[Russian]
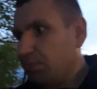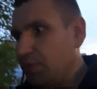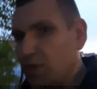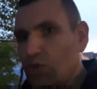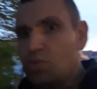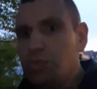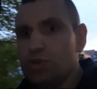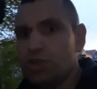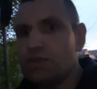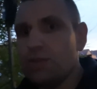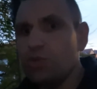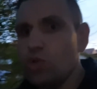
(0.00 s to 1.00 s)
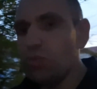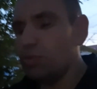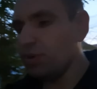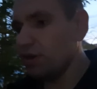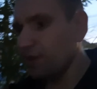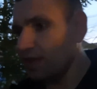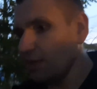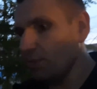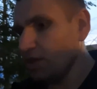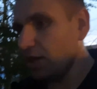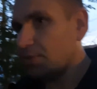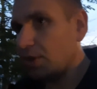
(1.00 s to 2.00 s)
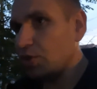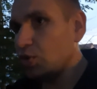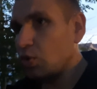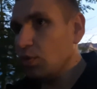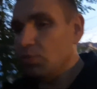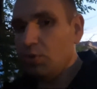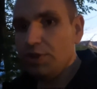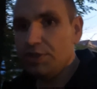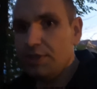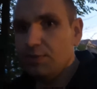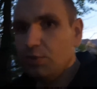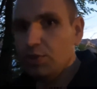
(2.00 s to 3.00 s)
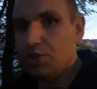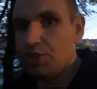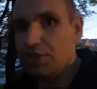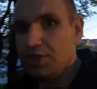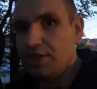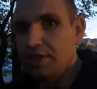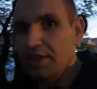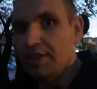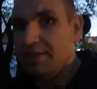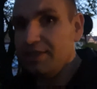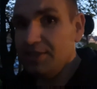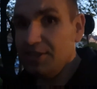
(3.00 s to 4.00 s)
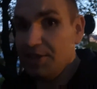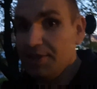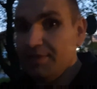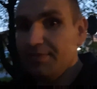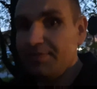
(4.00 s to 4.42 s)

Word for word: потом еще с вами дома поговорим, как прошел мой сегодняшний день.